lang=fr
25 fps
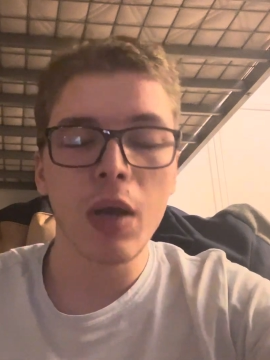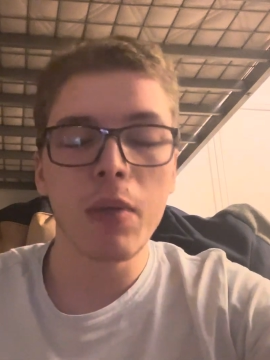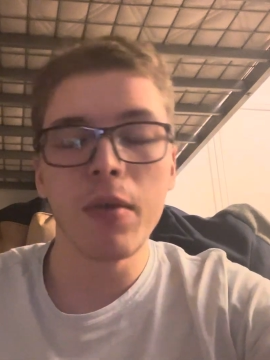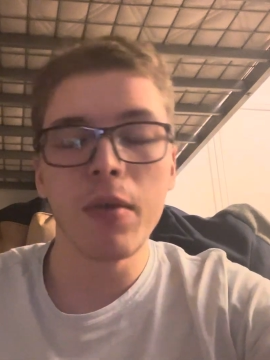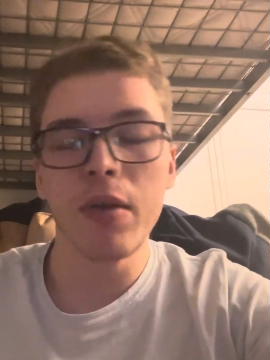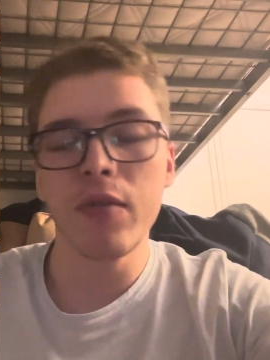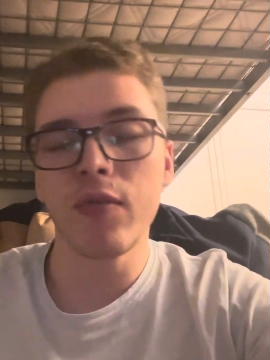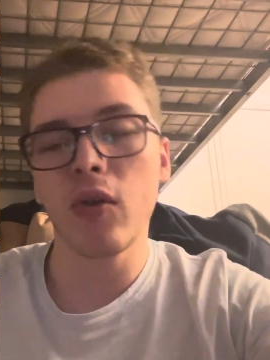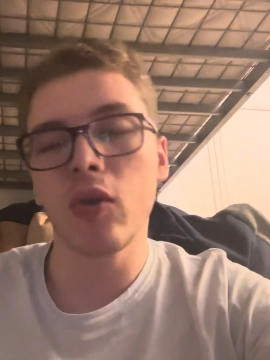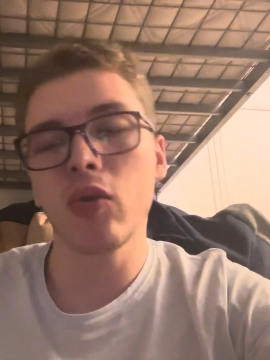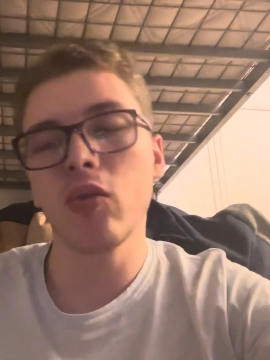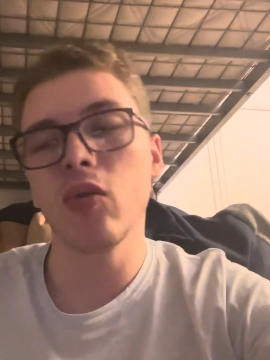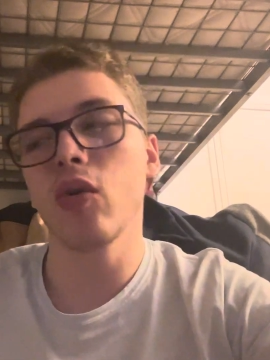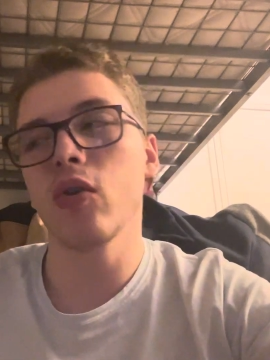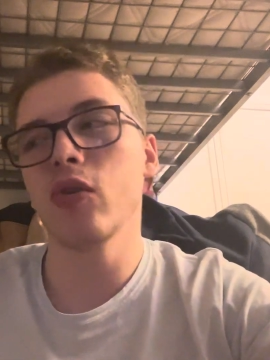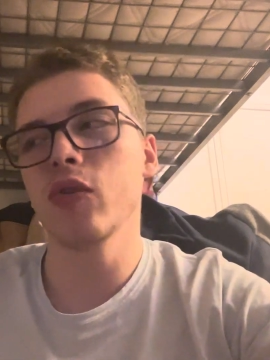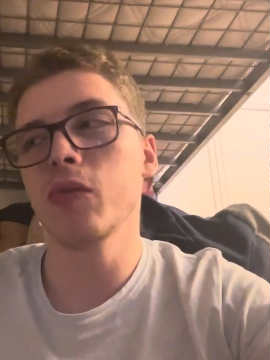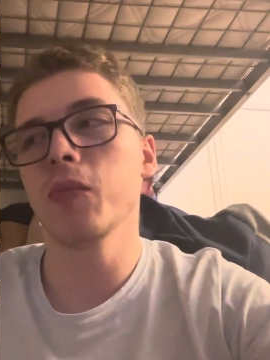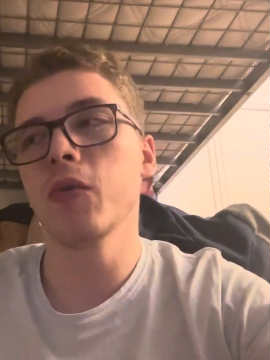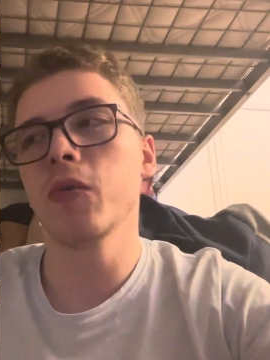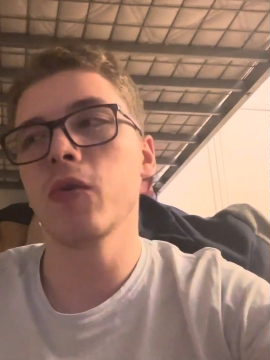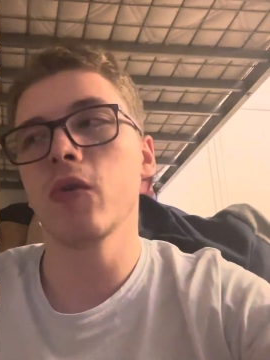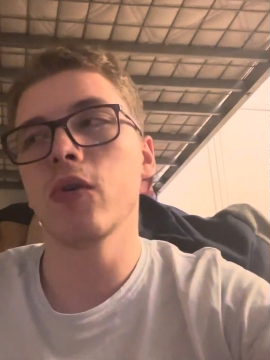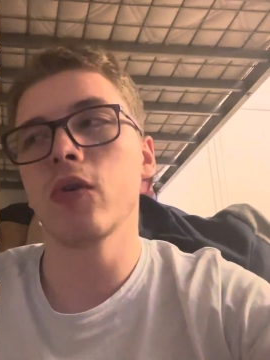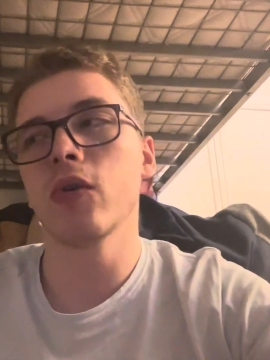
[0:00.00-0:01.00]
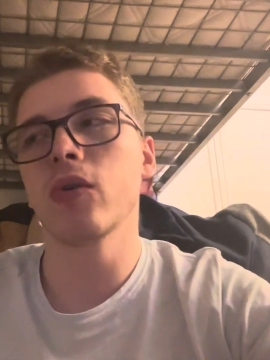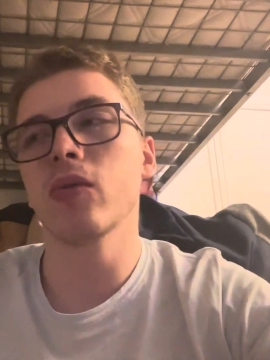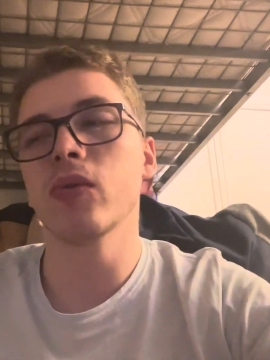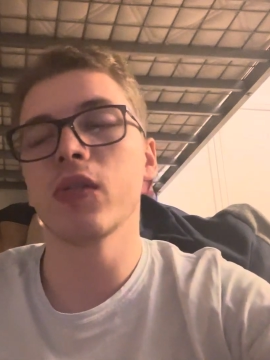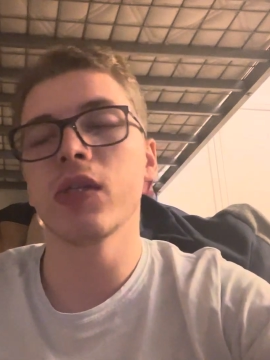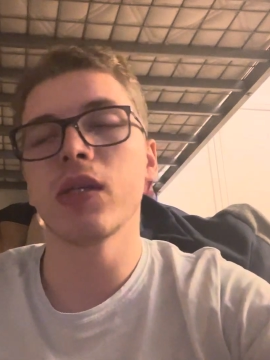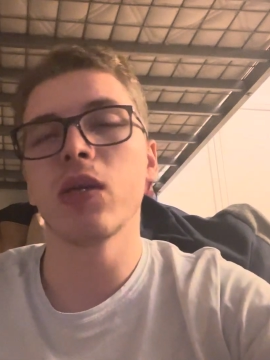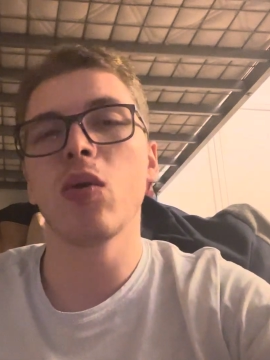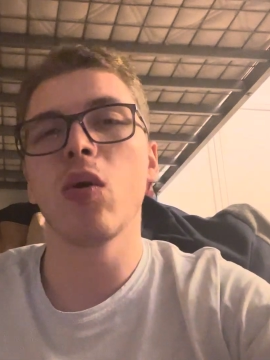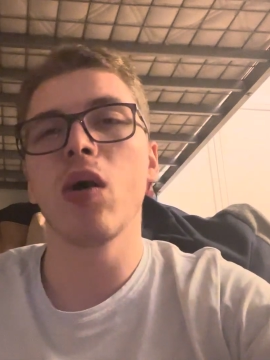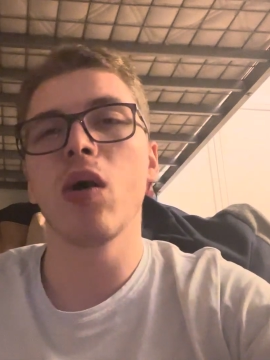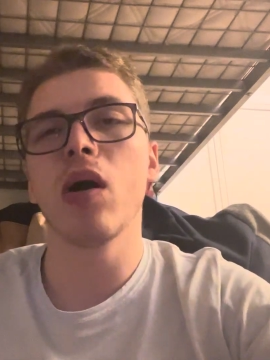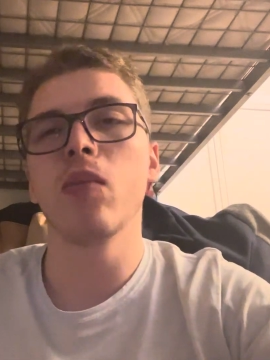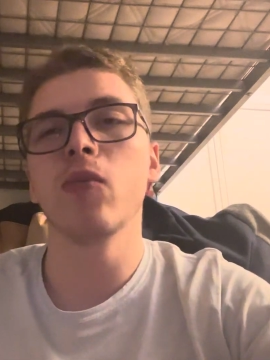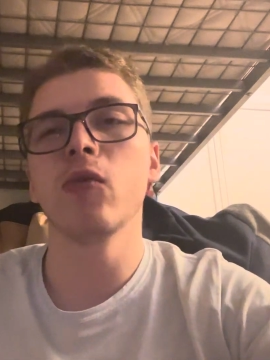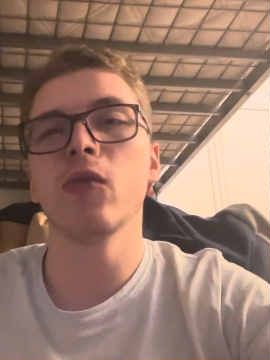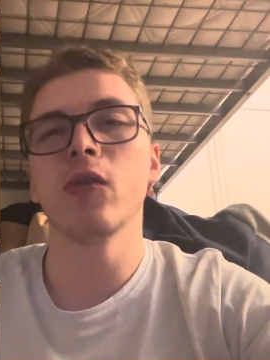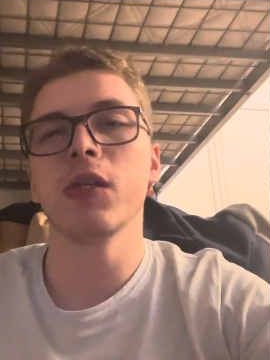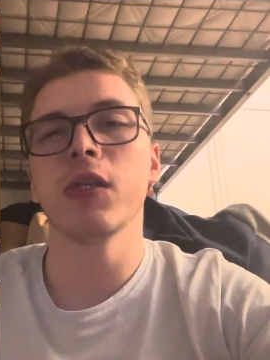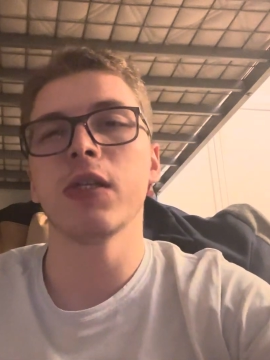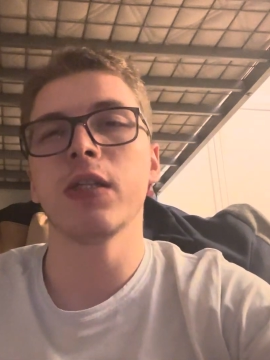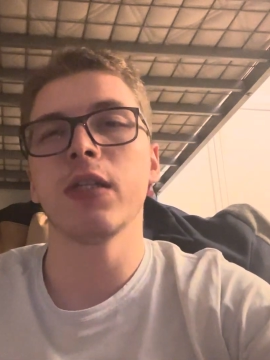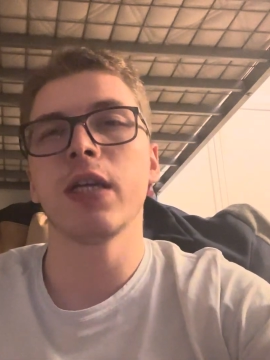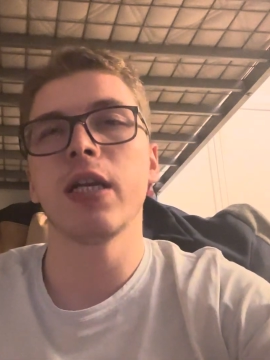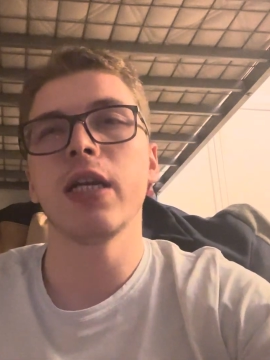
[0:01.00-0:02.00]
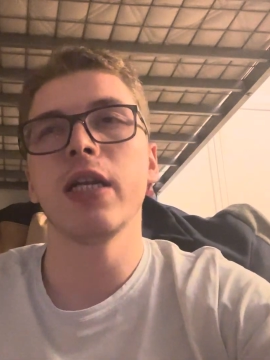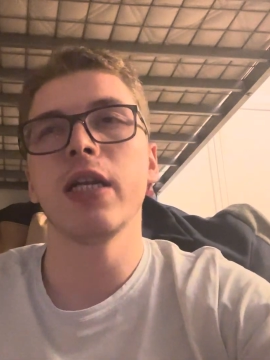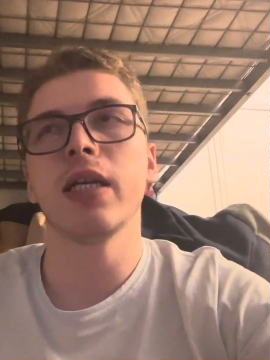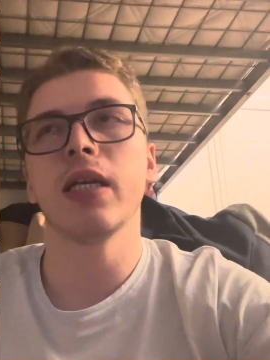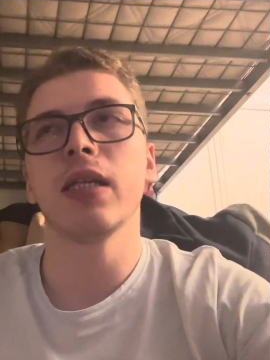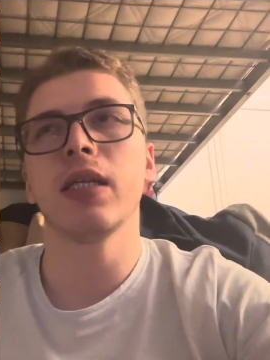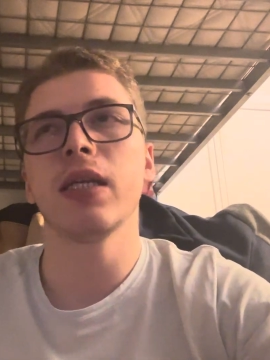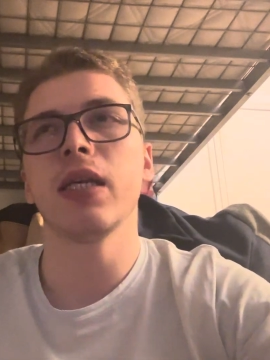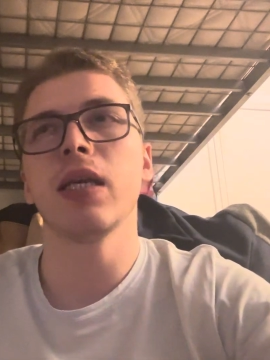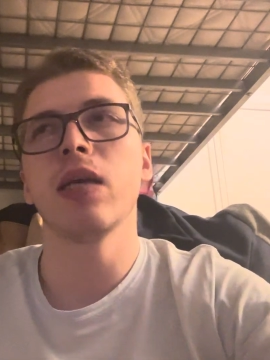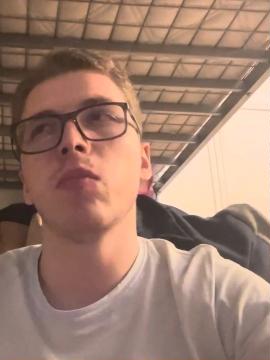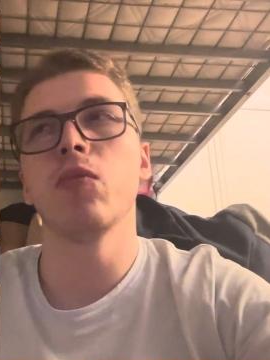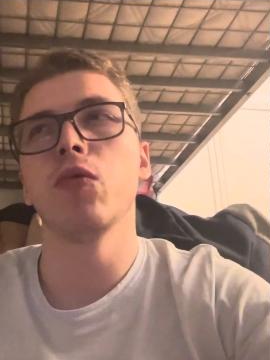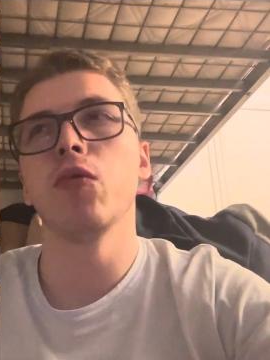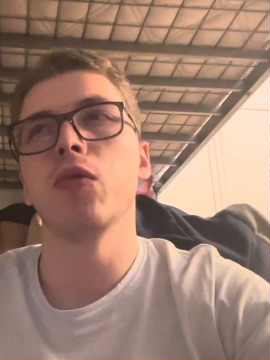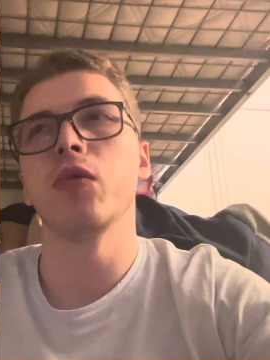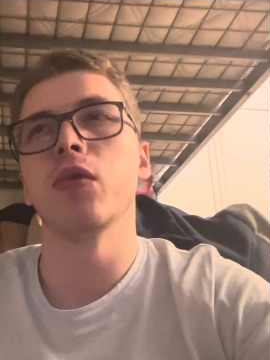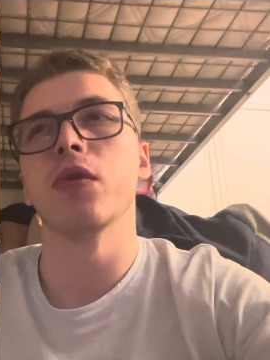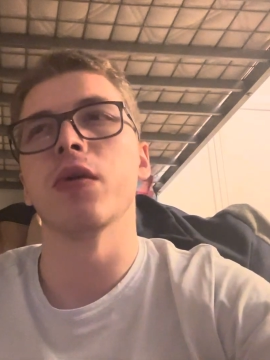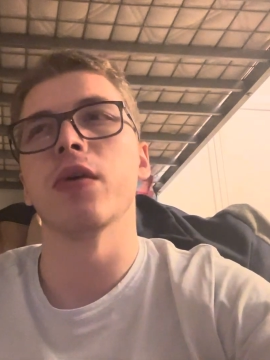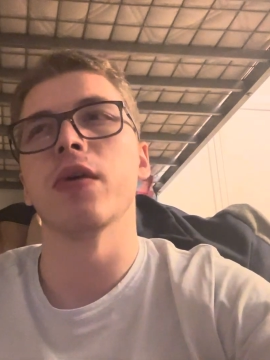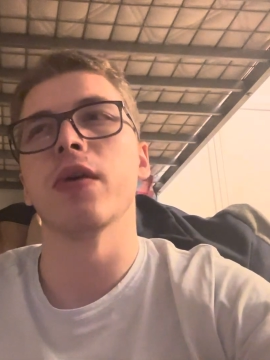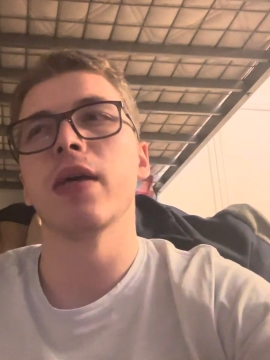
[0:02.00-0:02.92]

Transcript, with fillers: Mais fort heureusement, Gonzalo Ramos a inscrit le quatrième but